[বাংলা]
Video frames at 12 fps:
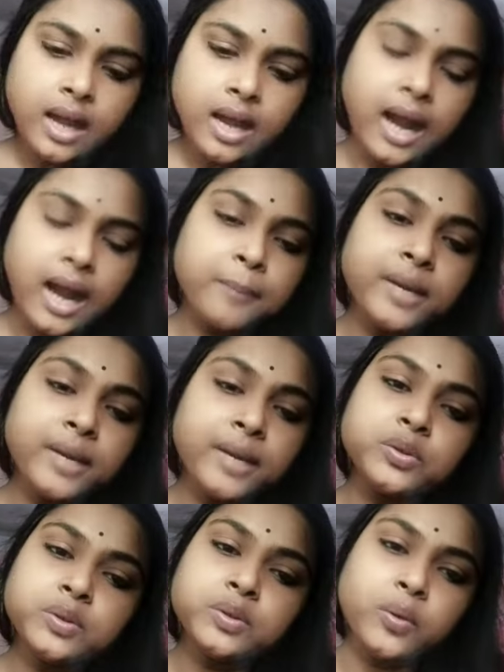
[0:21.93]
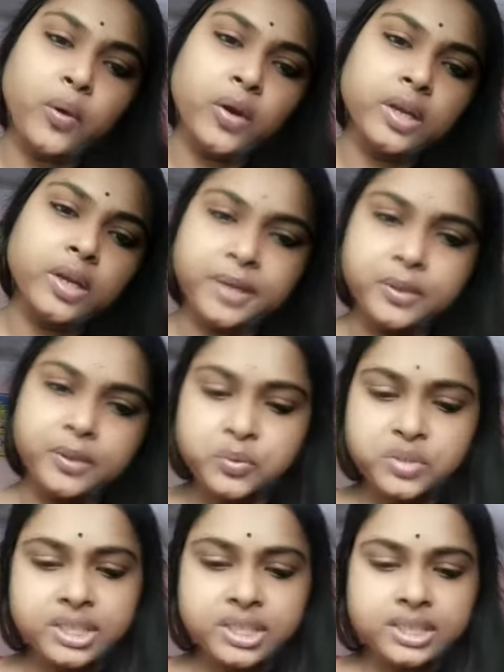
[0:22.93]
আমরা তো অল্পে
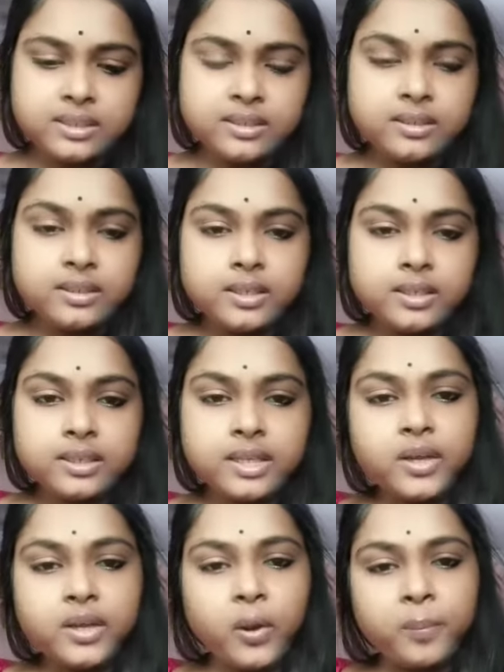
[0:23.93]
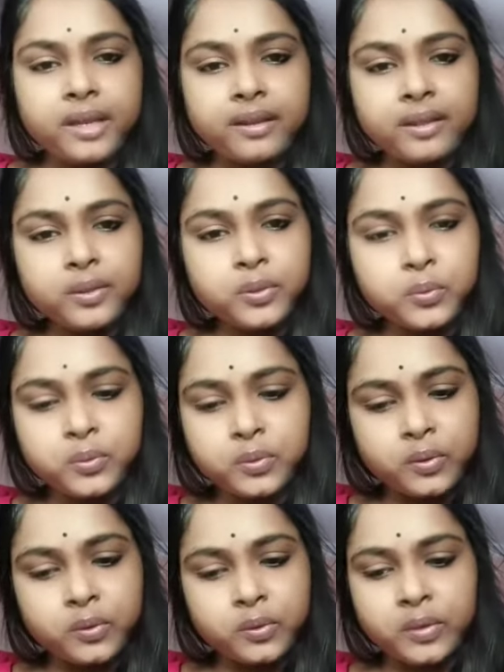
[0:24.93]
খুশি কি হবে
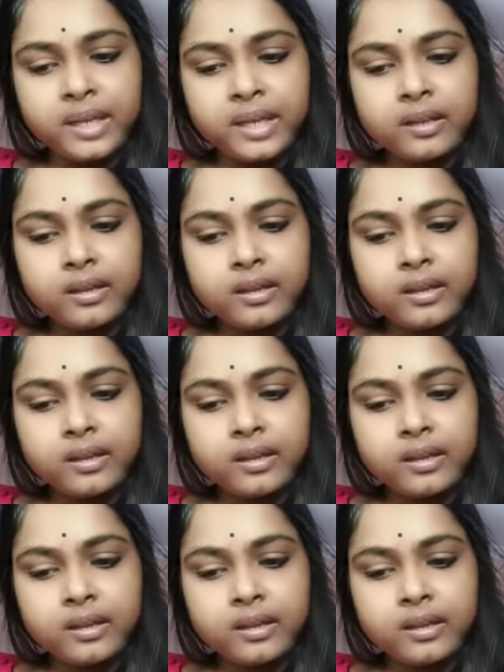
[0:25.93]
দুঃখ করে